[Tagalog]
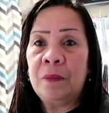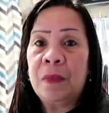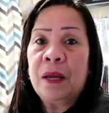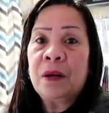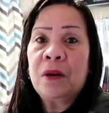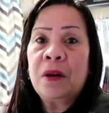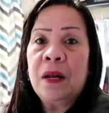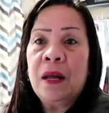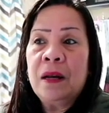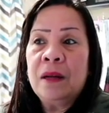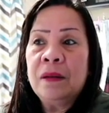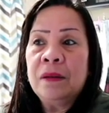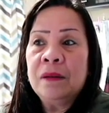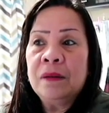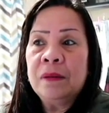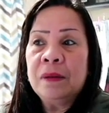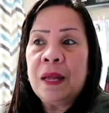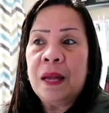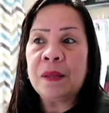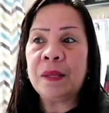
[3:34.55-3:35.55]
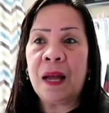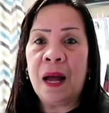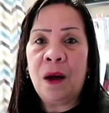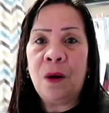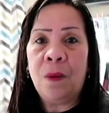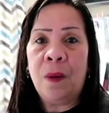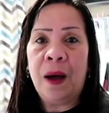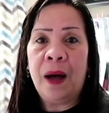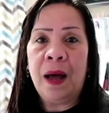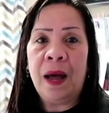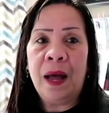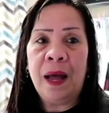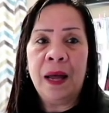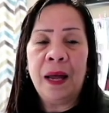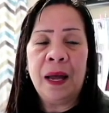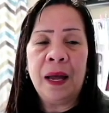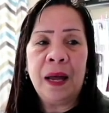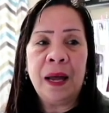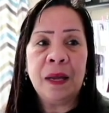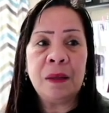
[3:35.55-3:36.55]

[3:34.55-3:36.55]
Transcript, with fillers: meron ng tatawa